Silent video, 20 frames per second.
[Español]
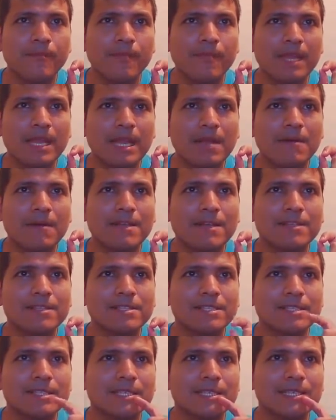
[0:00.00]
caballo
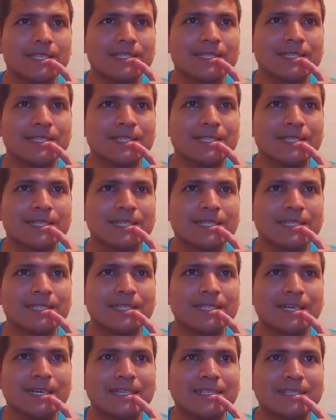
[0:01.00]
H3,
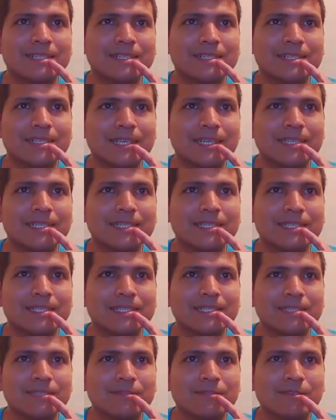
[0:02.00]

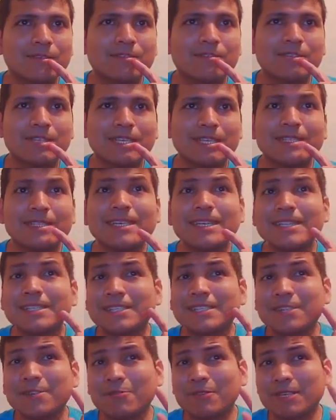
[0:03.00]
H6, cuando te hacen
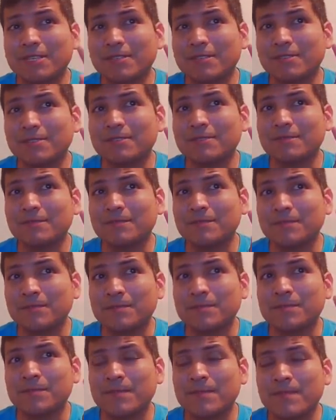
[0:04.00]
H4,
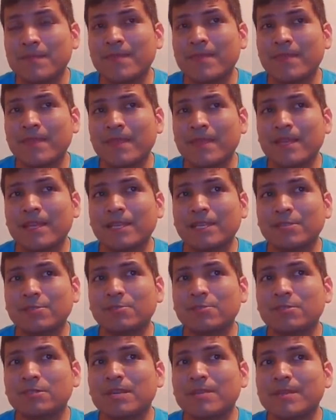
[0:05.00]
es
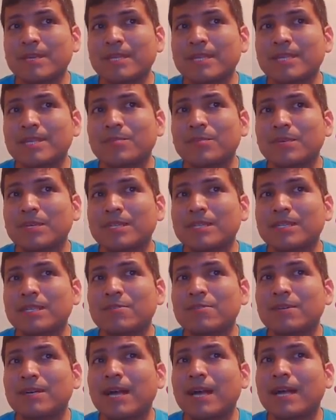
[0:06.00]
justamente por esta
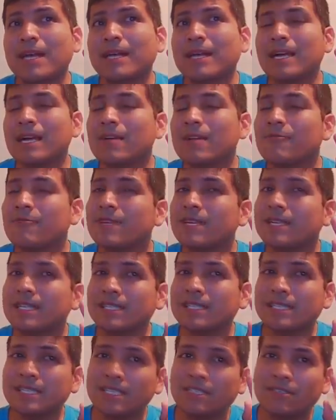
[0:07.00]
jugada alfil
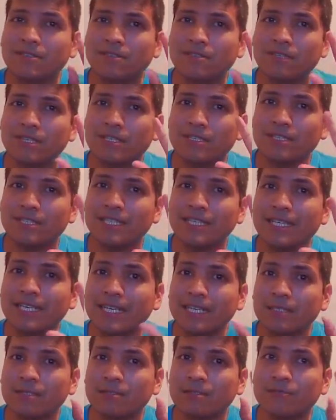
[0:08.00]
G5 y noten
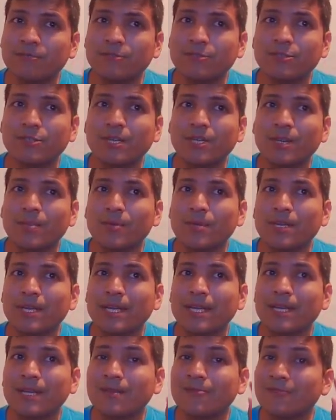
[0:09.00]
que esto funciona
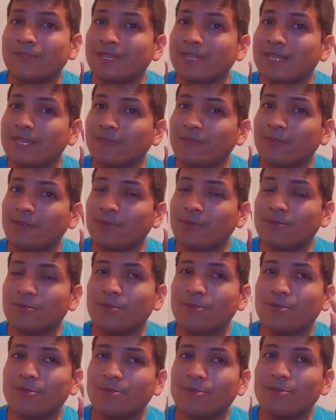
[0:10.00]
porque el alfil de
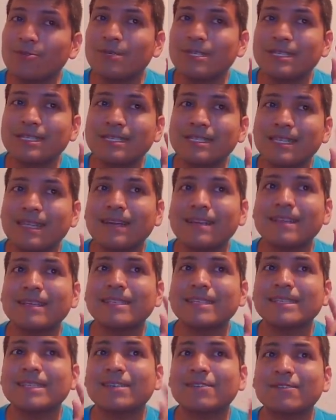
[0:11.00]
F1 no está
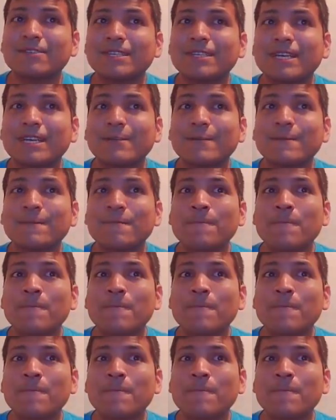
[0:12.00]
desarrollado.